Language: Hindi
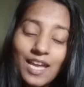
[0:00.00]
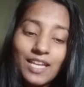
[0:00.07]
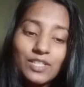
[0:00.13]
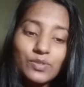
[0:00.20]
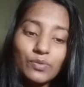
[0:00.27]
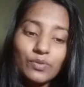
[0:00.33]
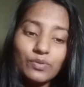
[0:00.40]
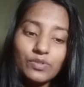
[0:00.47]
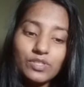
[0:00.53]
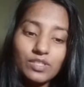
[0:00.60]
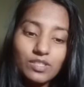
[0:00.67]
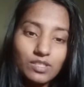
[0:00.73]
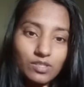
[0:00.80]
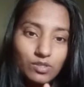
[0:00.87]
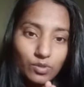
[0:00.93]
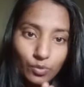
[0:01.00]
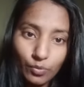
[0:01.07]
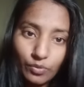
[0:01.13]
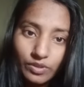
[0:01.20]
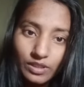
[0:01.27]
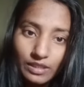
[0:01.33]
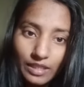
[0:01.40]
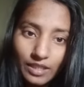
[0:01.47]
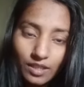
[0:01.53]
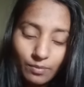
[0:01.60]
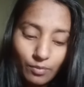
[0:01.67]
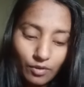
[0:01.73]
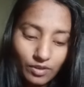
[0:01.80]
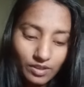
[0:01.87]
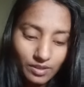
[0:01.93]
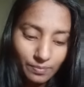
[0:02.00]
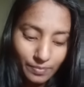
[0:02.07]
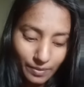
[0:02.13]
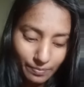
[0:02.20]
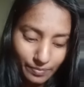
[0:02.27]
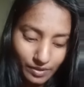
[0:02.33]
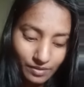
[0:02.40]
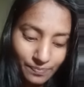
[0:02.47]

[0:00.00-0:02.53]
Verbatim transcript: तो जस्ट डोंट थिंक अबाउट द पीपल